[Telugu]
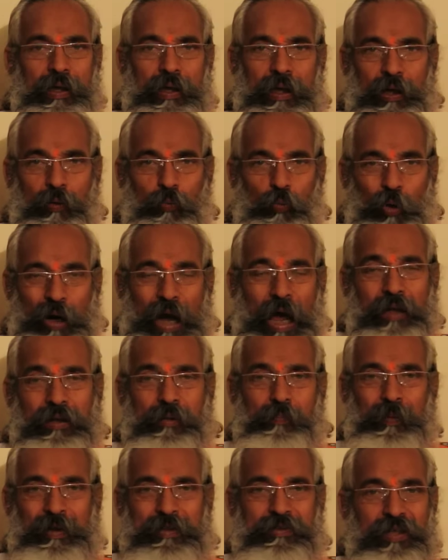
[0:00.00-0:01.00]
ఈ
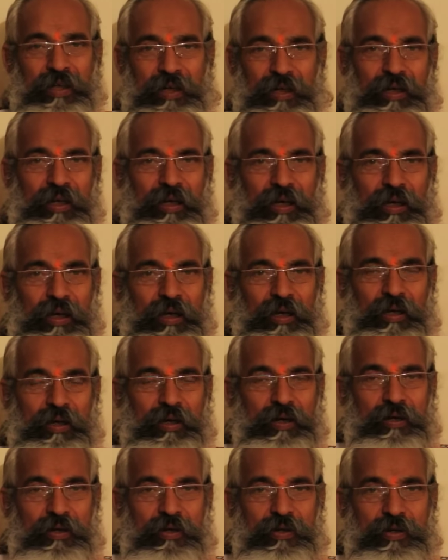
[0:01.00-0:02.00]
ఉగాది పచ్చడి
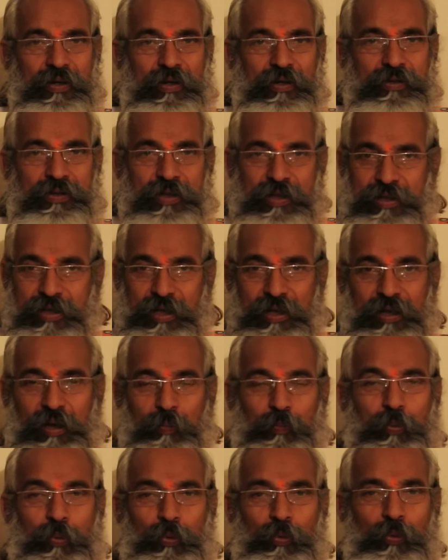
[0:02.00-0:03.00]

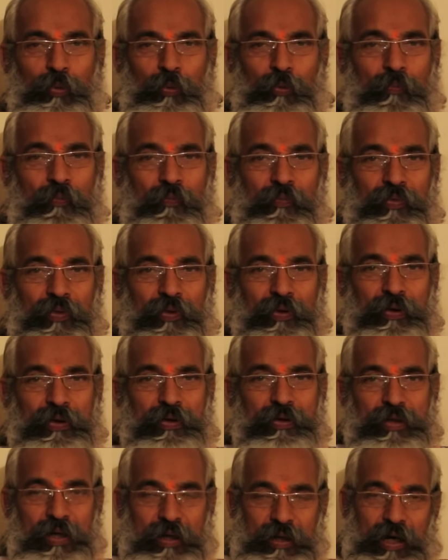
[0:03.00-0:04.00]
చేసేటప్పుడు
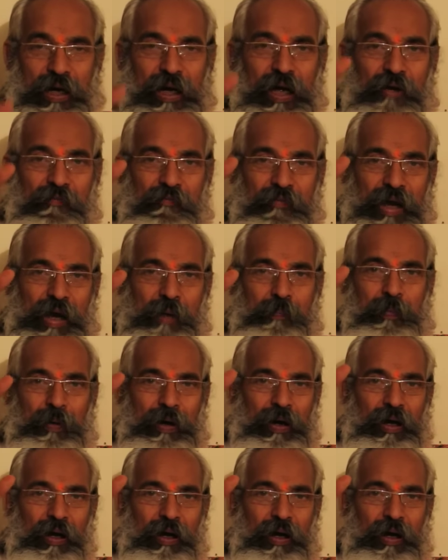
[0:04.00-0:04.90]
చక్కగా వేప